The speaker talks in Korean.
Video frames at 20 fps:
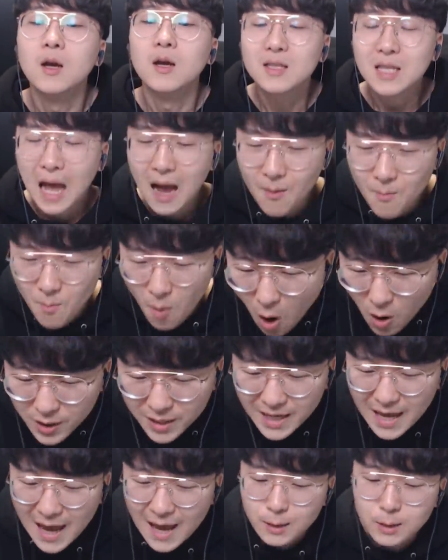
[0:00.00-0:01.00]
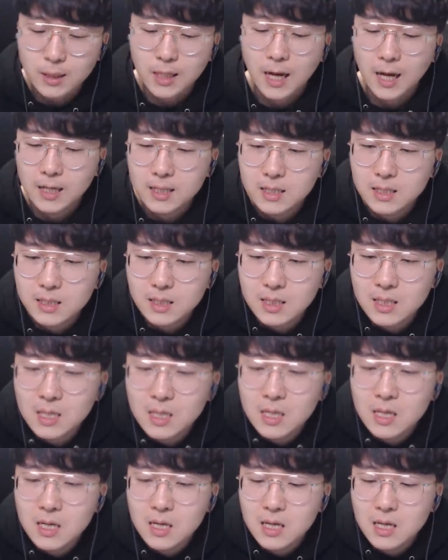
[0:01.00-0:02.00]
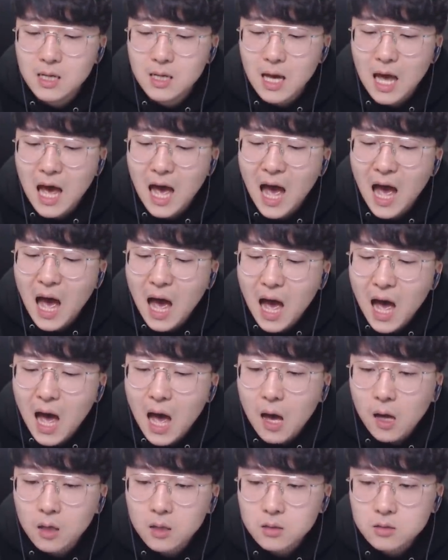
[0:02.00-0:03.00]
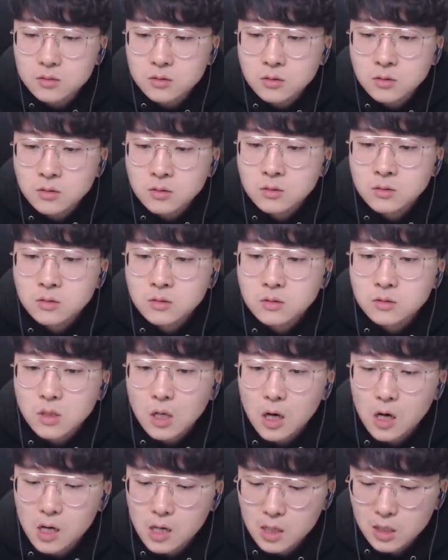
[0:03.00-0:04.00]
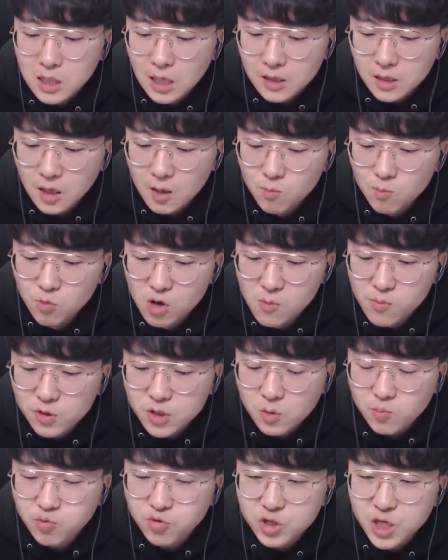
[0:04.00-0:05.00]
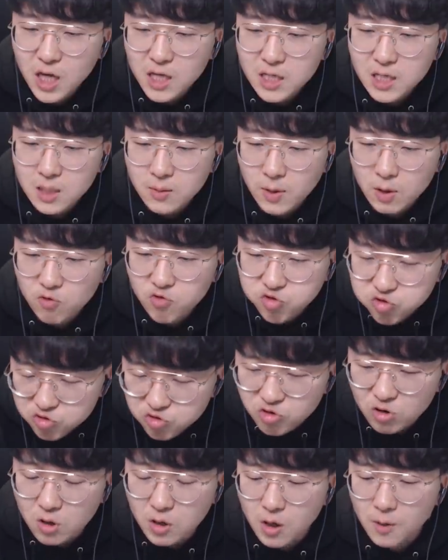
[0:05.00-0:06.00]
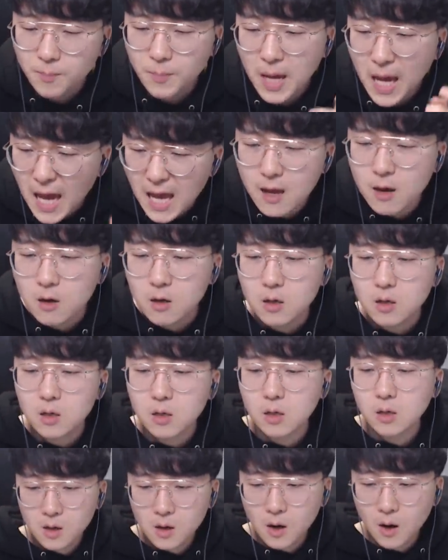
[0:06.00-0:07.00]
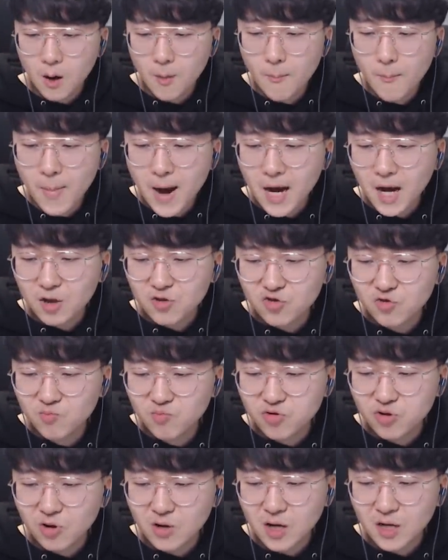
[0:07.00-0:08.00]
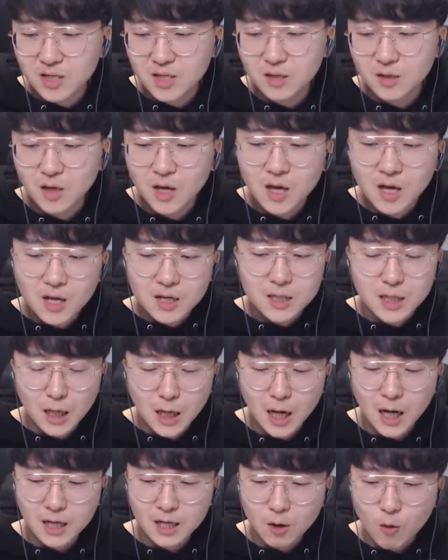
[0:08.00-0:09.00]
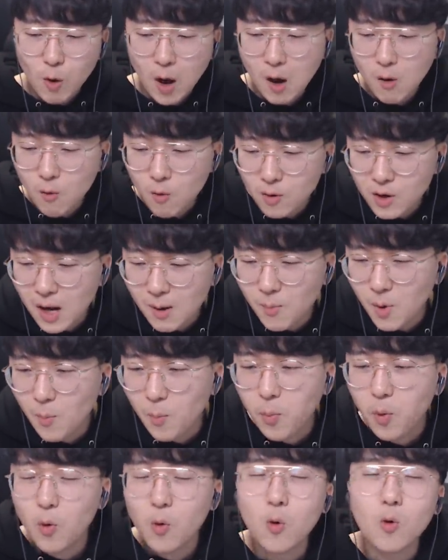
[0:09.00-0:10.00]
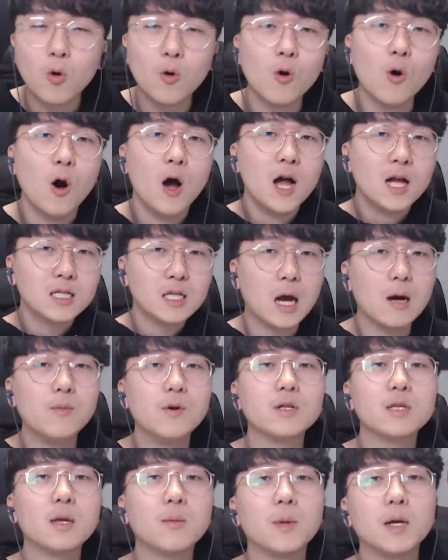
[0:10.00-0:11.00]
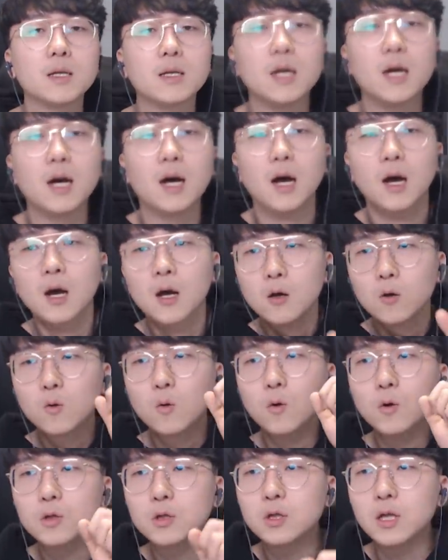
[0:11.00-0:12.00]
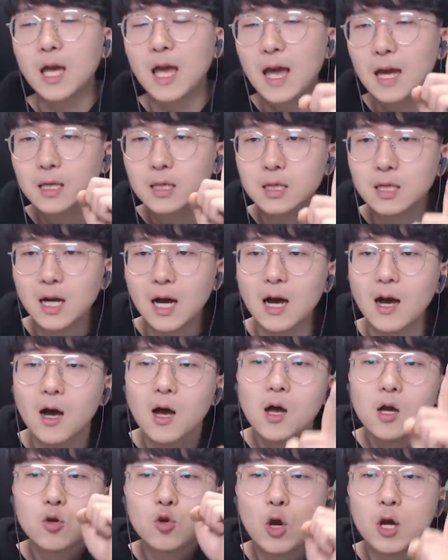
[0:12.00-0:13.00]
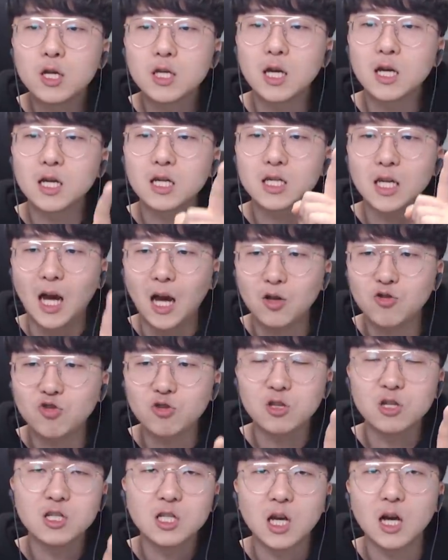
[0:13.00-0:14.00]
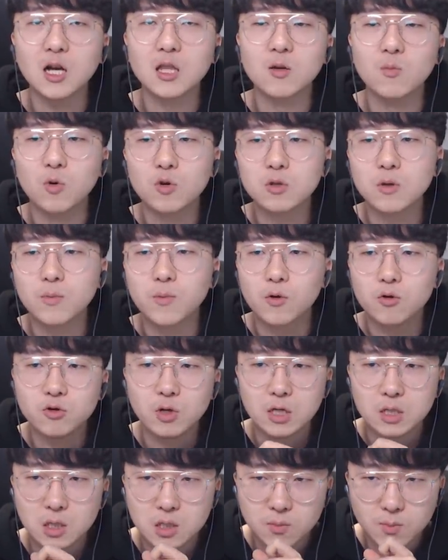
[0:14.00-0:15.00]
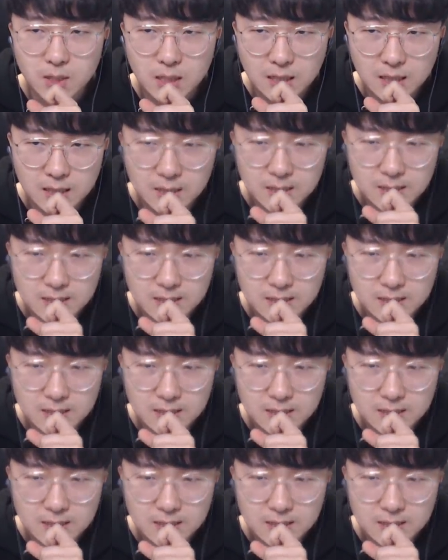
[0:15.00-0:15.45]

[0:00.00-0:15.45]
당먹기 X 가즈 아 일단은 물부적 무제한이기 때문에 후드룩이요 패요 엄마가 준부적까지 제가 이 광고를 한번 보고 잡을 때마다 고스트 X가 굉장히 자주 등장하는 모습을 볼 수가 있었습니다